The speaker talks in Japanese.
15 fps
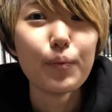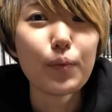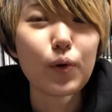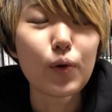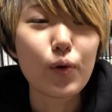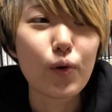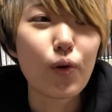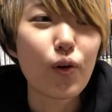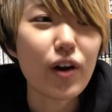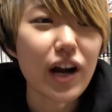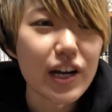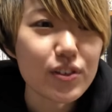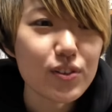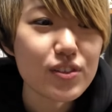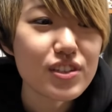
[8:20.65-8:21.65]
もう
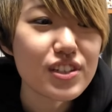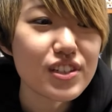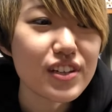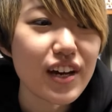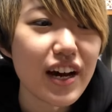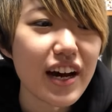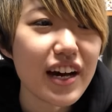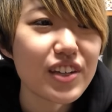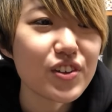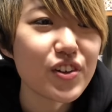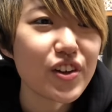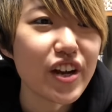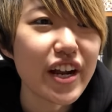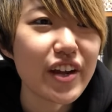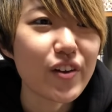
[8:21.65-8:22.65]
他のツアー
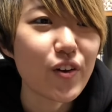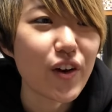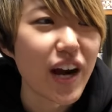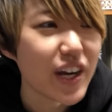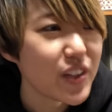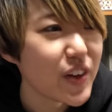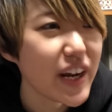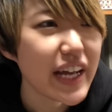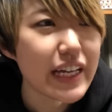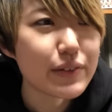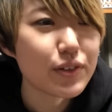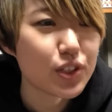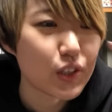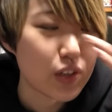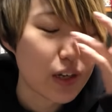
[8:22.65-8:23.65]
の他の
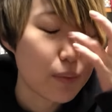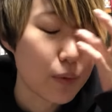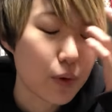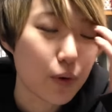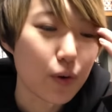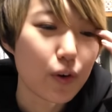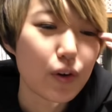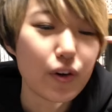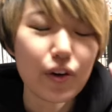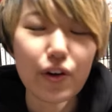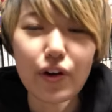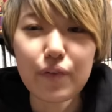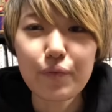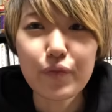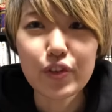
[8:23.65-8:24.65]
ライブとはも
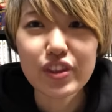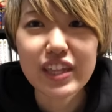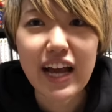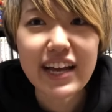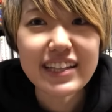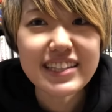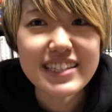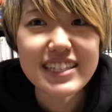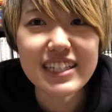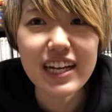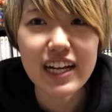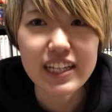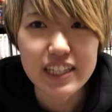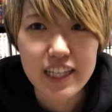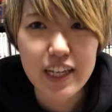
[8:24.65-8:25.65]
うもう段
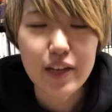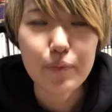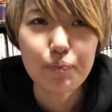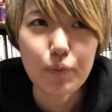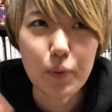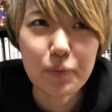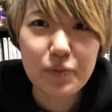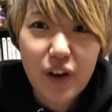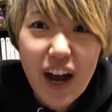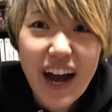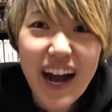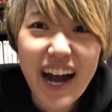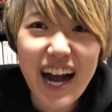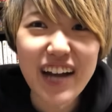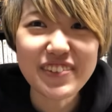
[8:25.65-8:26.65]
違いでう
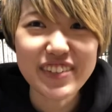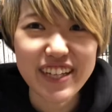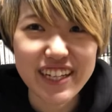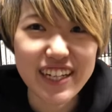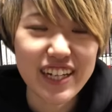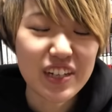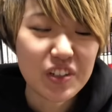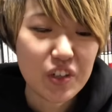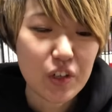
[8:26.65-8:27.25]
わーみたいなう